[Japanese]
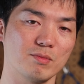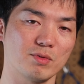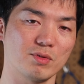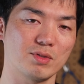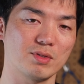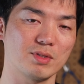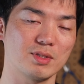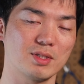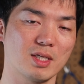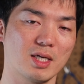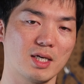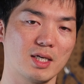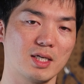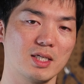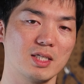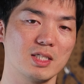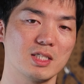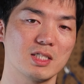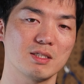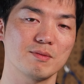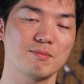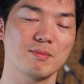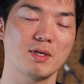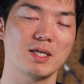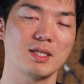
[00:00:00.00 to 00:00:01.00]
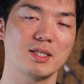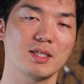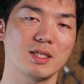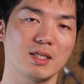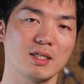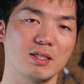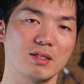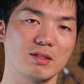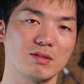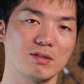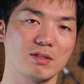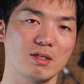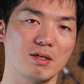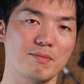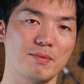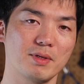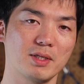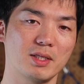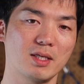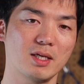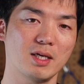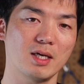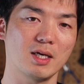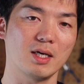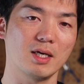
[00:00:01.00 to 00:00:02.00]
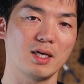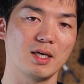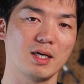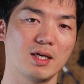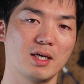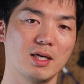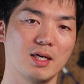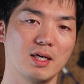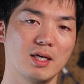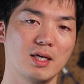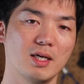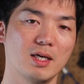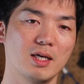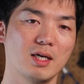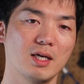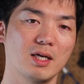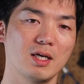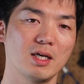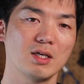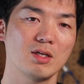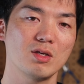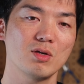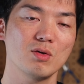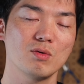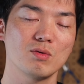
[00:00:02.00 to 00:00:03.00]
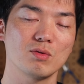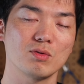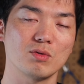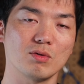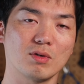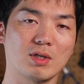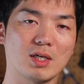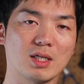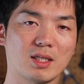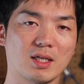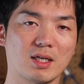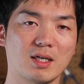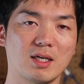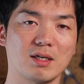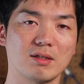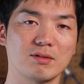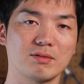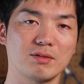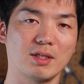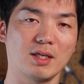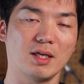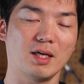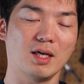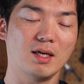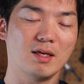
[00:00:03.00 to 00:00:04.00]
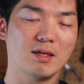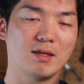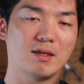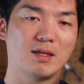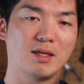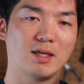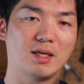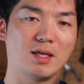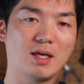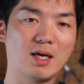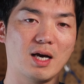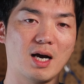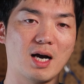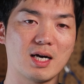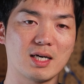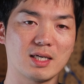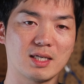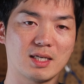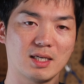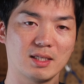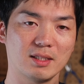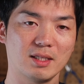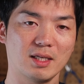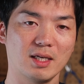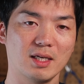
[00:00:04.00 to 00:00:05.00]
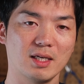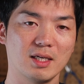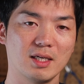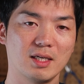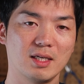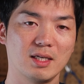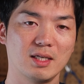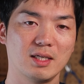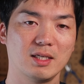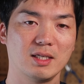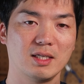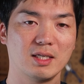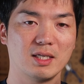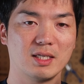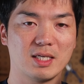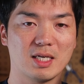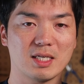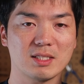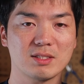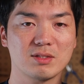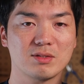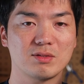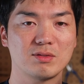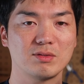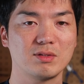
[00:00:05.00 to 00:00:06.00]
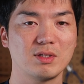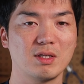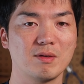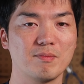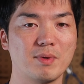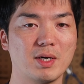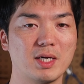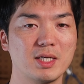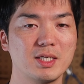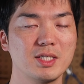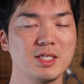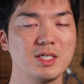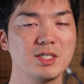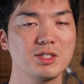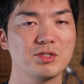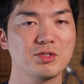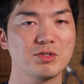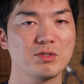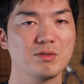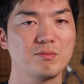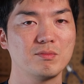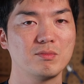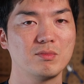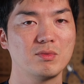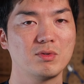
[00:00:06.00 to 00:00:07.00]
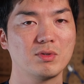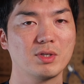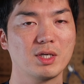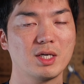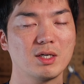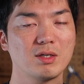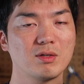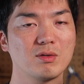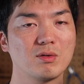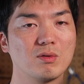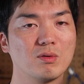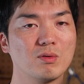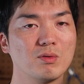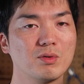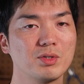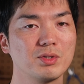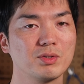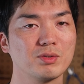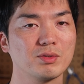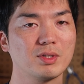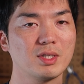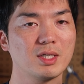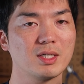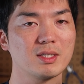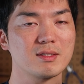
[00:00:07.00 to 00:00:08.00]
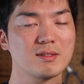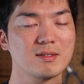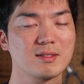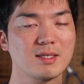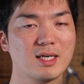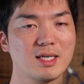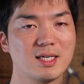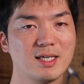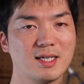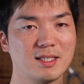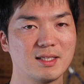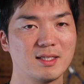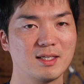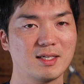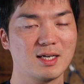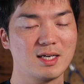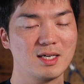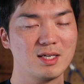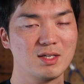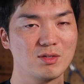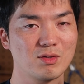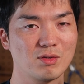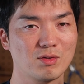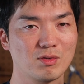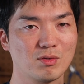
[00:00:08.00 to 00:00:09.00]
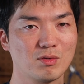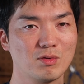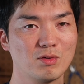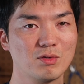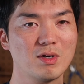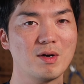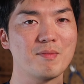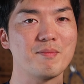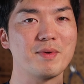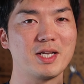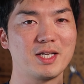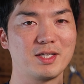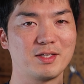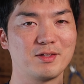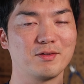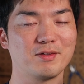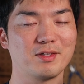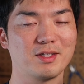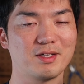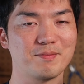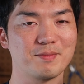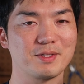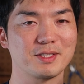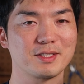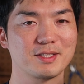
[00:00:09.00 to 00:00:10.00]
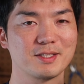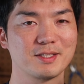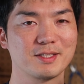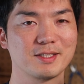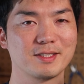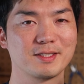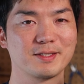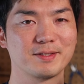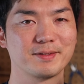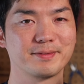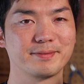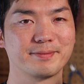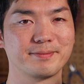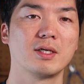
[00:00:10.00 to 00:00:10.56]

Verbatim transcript: 木材一枚板に比べて強度が高くて、えー、安価で、えー、安くてバリエーションも結構多いので使い勝手がいいというところがメリットになります。